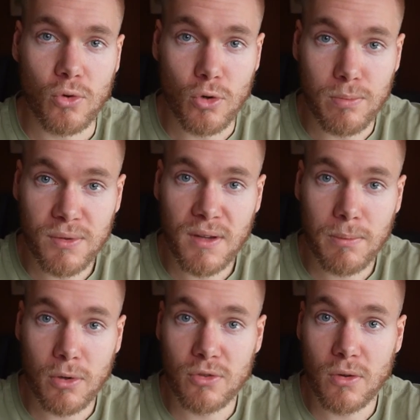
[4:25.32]
Donc le plus
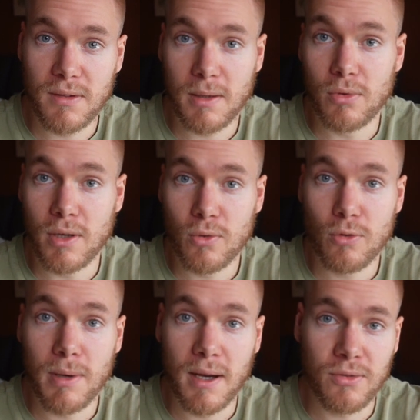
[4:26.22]
important en termes de
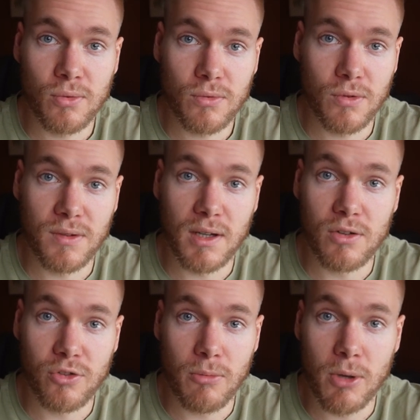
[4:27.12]
récupération, ce serait le
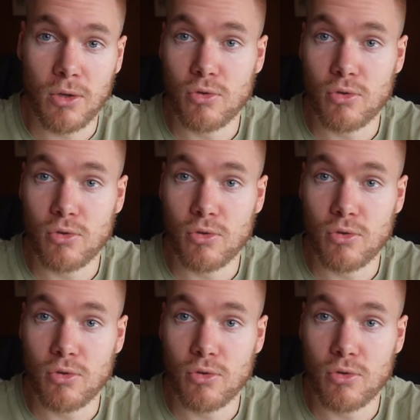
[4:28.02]
sommeil.